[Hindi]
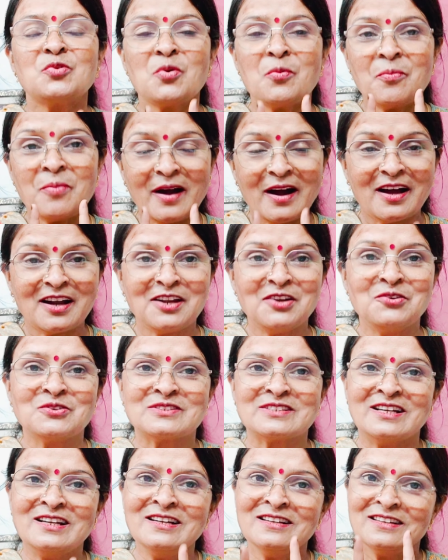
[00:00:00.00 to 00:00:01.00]
तो भारी
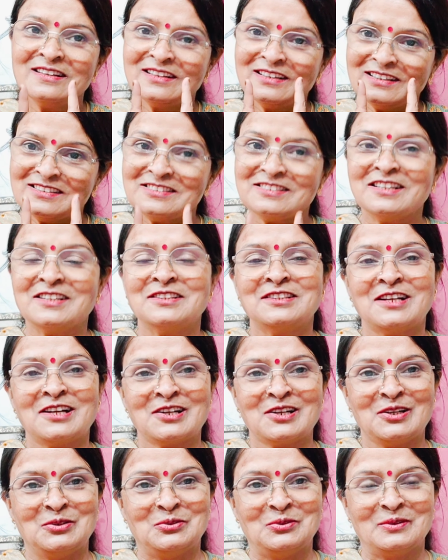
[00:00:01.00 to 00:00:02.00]
नुकसान जनता
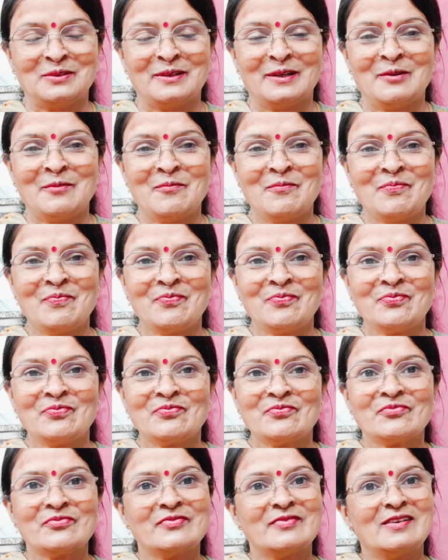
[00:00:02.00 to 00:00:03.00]
का होगा
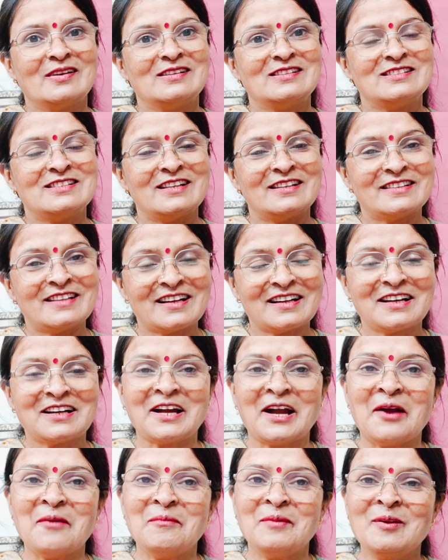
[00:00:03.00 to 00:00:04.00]
जनता का
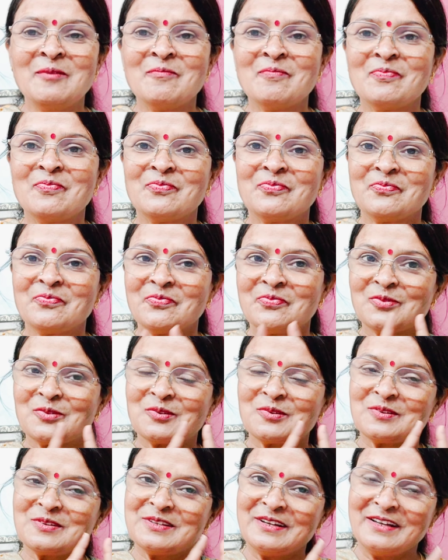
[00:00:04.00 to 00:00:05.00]
काम है
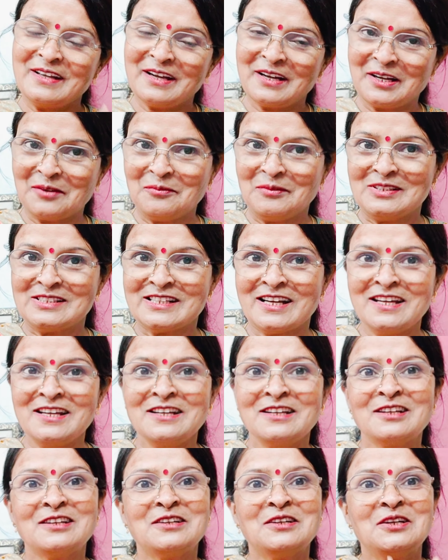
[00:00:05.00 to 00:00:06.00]
चिड़ियाघर में
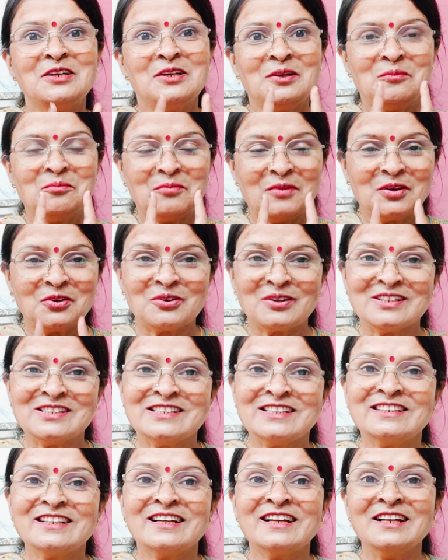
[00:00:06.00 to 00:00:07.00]
जाए
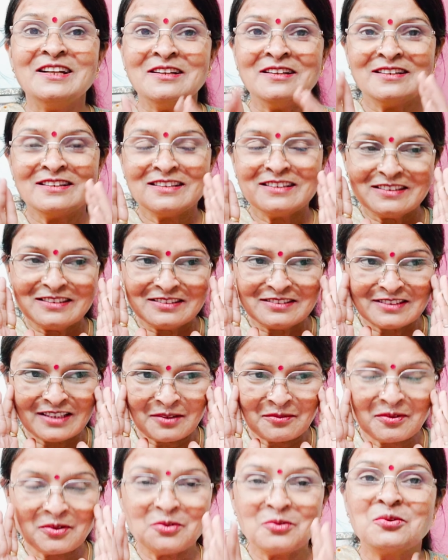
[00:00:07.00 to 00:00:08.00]
मनोरंजन करें
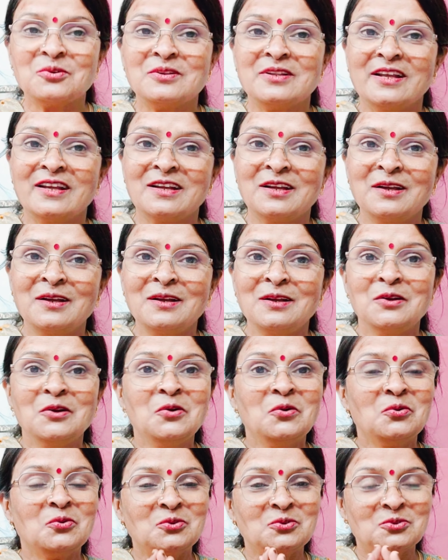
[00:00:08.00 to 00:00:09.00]
जानवरों को
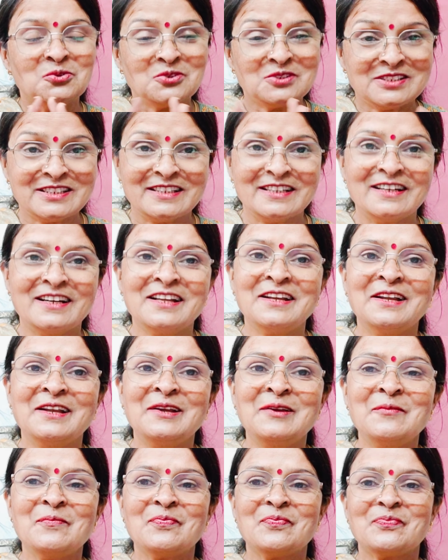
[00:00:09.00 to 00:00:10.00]
देखें उनको छेड़े
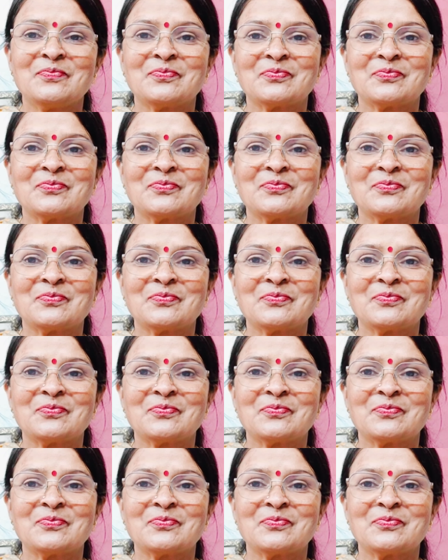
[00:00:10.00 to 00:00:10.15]
नहीं